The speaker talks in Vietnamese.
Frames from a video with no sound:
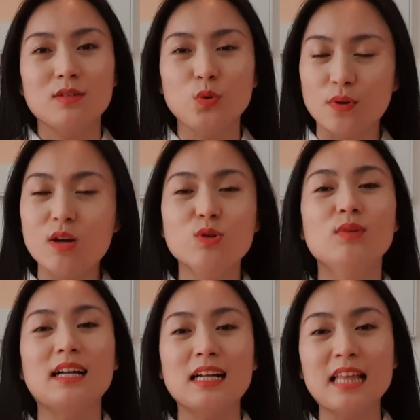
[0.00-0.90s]
Chủ yếu chúng
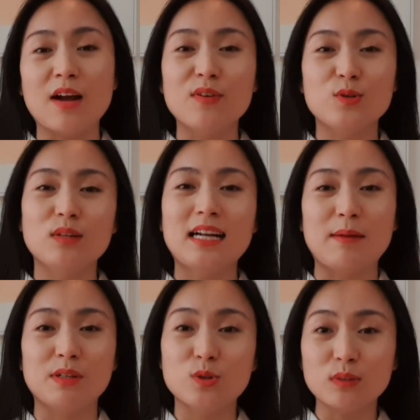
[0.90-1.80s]
ta căng thẳng vì chúng ta
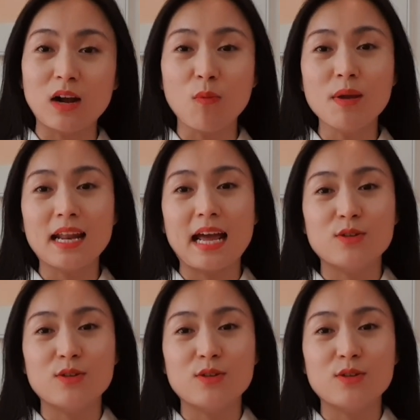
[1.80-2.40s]
cảm thấy chúng ta không biết ai,